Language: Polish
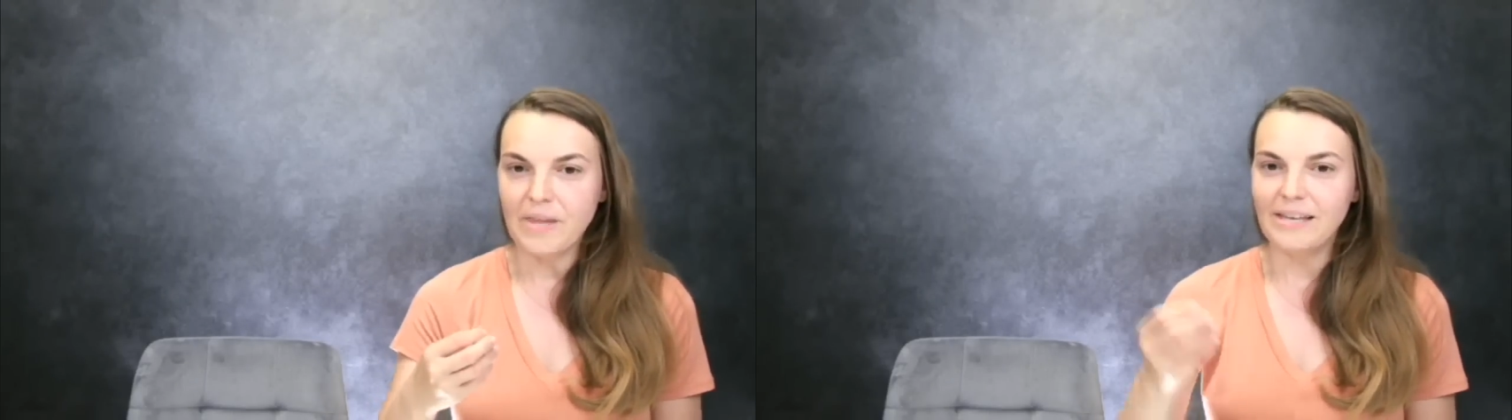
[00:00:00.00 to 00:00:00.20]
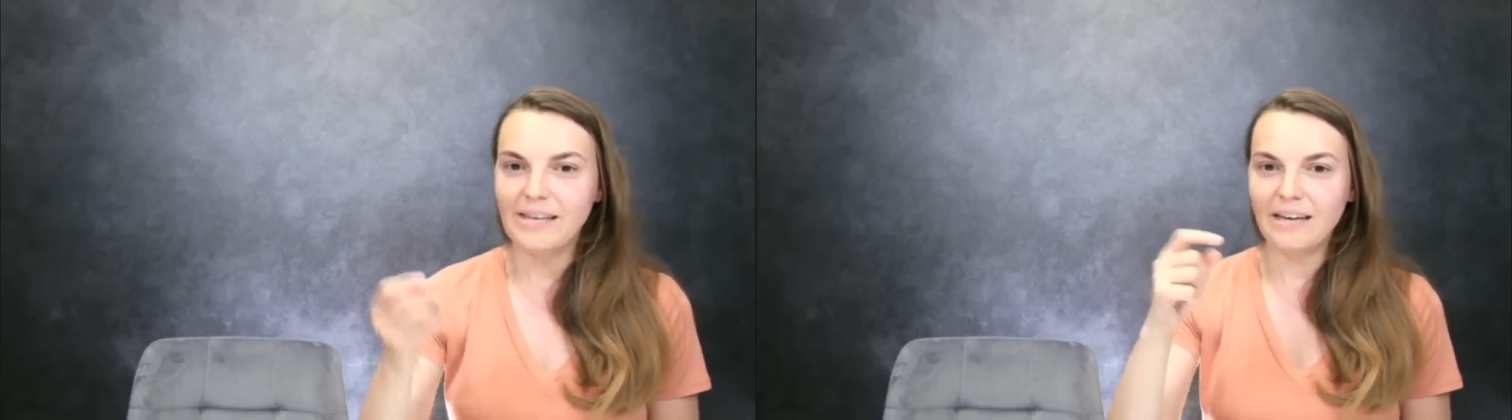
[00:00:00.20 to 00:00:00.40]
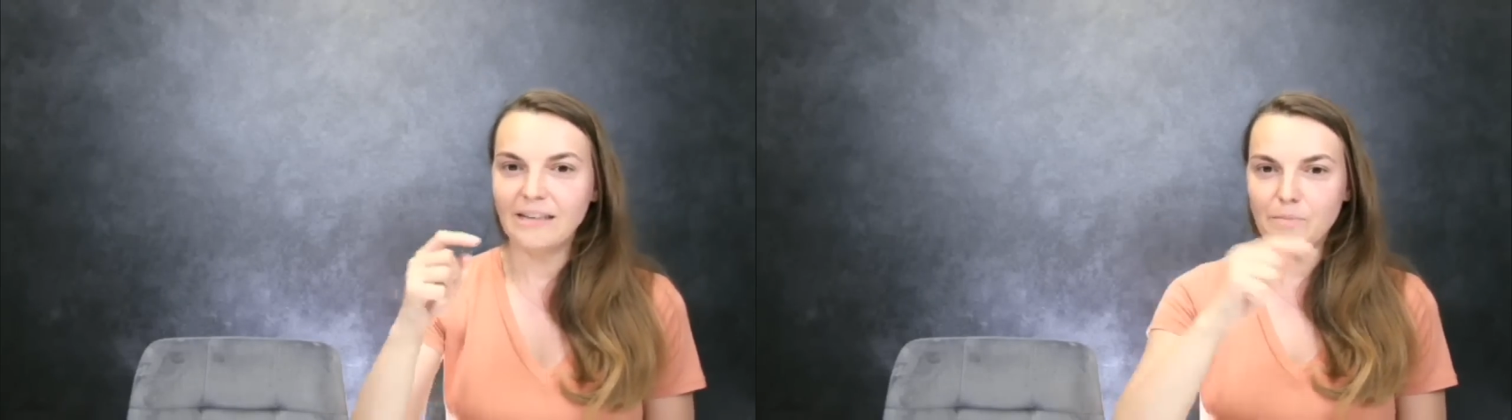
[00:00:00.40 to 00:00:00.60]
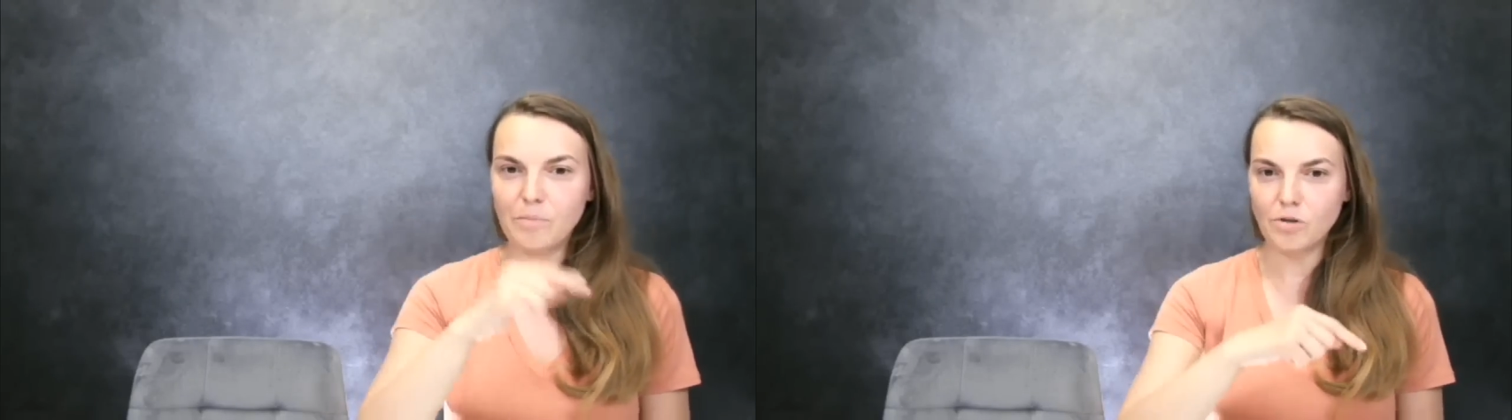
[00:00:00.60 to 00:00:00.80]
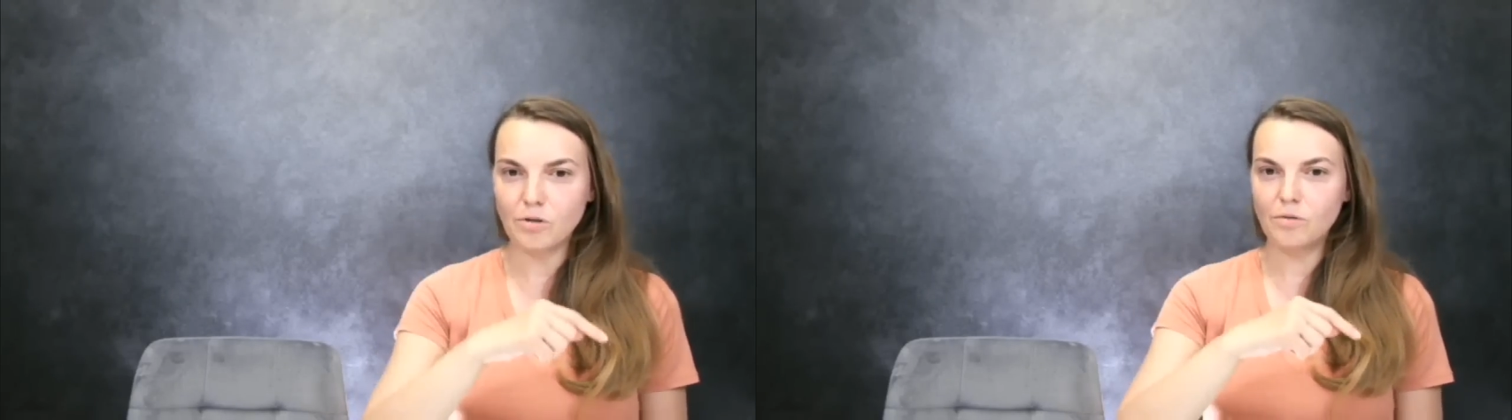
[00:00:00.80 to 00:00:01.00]
Ja na
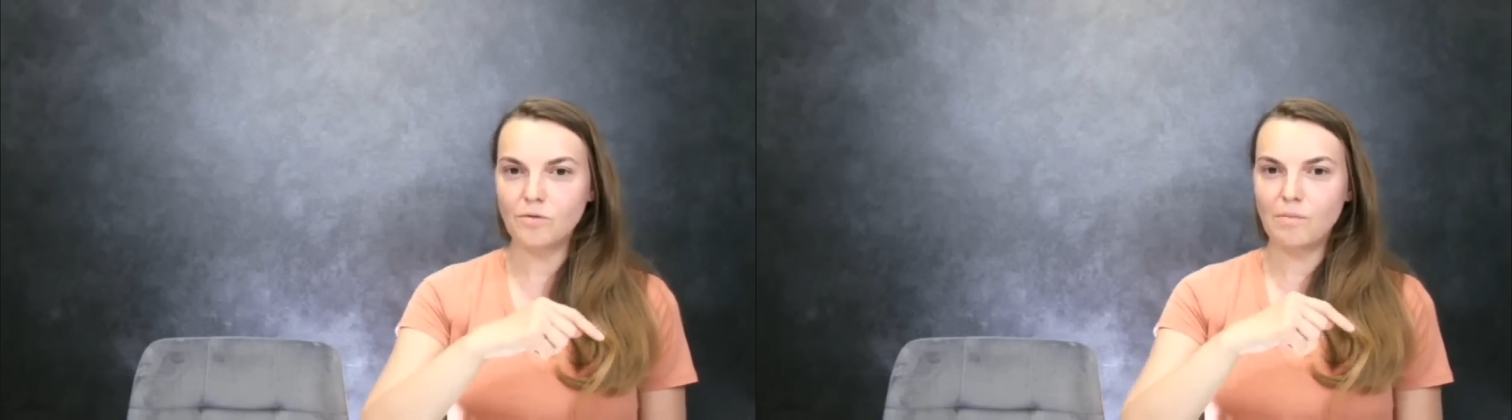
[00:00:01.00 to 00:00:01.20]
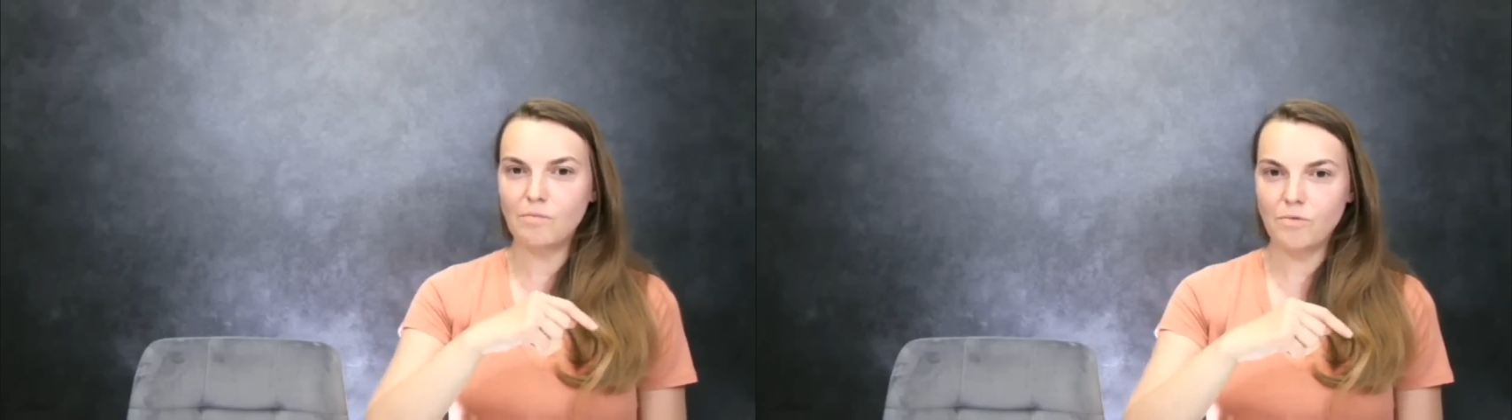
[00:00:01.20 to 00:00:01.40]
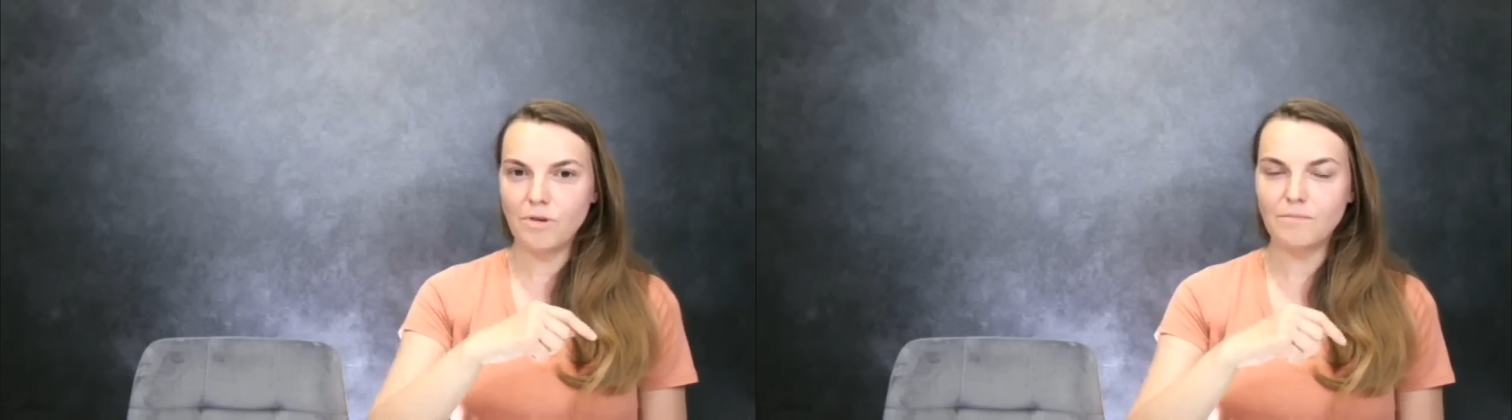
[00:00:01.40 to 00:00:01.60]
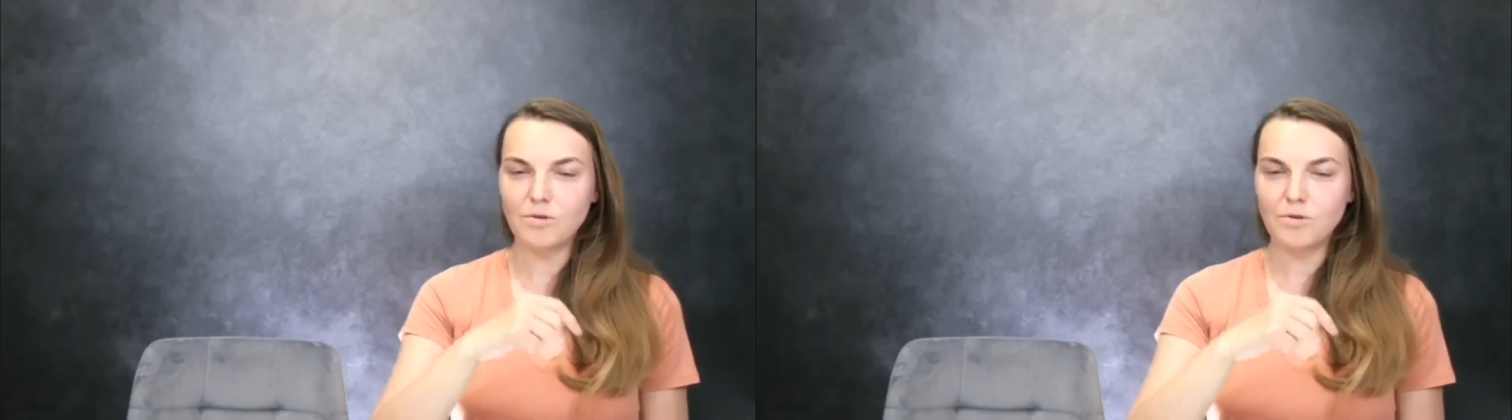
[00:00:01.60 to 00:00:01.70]
początku Wam mówiłam,